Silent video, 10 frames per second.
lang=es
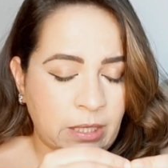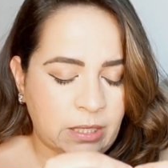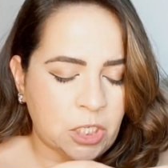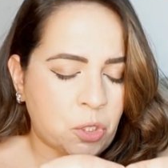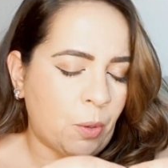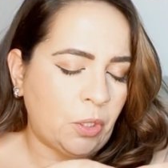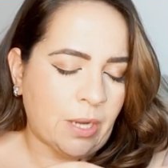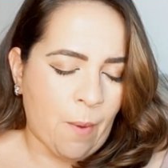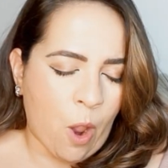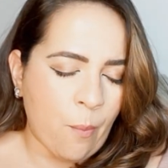insisto, hablo de
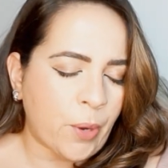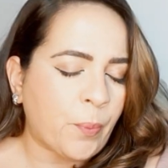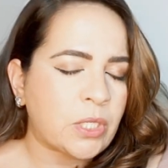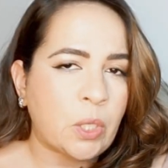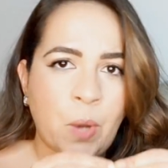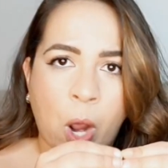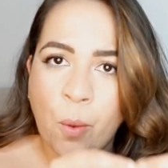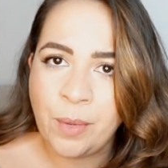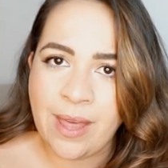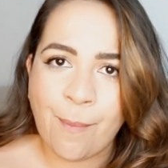trabajo, pero puede ser una
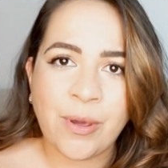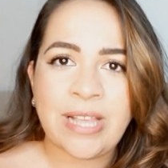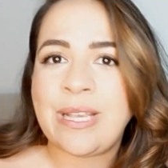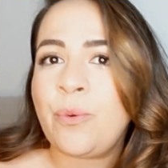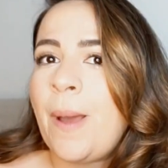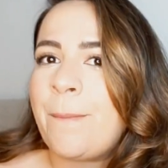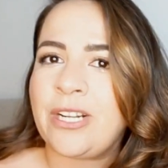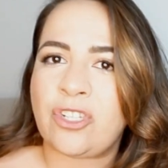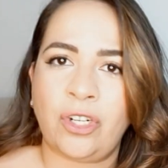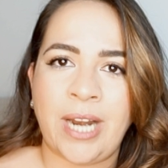comida, puede ser una
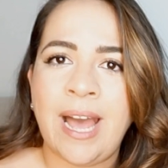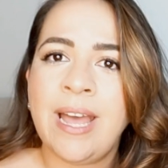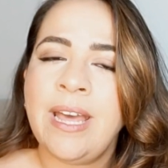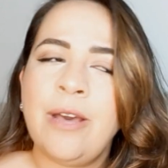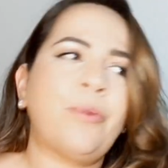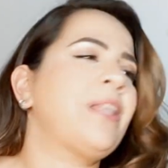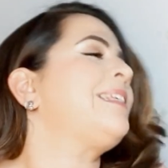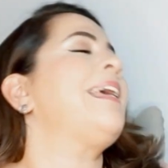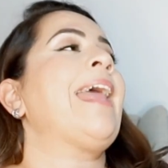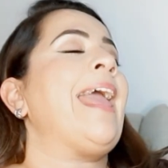persona, puede
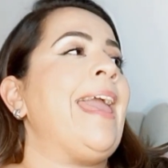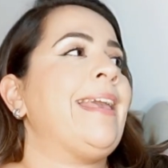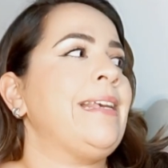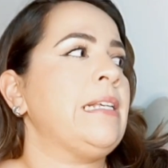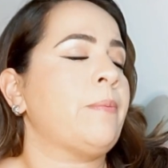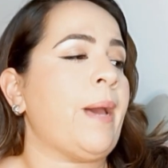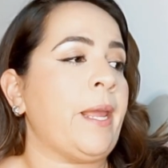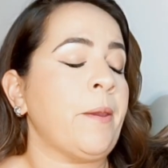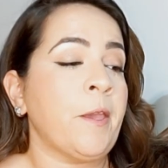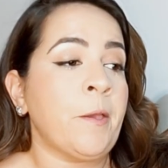ser X,
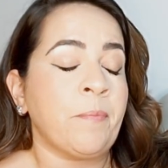¿vale?